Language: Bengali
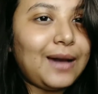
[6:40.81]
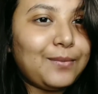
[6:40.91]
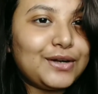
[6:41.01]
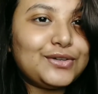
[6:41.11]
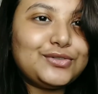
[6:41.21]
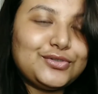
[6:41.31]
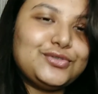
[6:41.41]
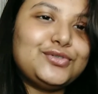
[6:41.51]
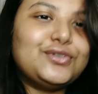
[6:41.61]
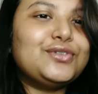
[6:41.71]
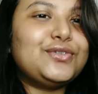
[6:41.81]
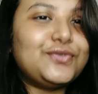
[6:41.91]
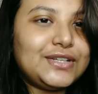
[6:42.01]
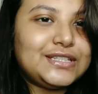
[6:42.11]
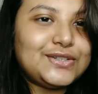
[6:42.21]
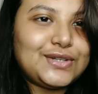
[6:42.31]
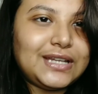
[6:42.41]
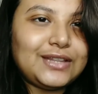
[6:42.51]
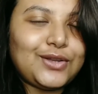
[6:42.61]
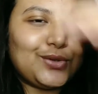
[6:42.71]
আবারও নতুন কোনো ভিডিও
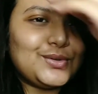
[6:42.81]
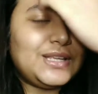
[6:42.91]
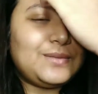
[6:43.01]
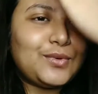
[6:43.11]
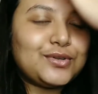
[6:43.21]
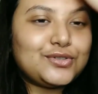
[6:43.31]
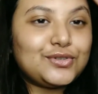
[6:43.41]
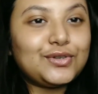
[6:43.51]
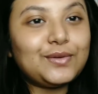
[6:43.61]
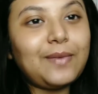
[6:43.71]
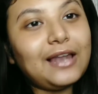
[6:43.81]
নিয়ে ততদিন পর্যন্ত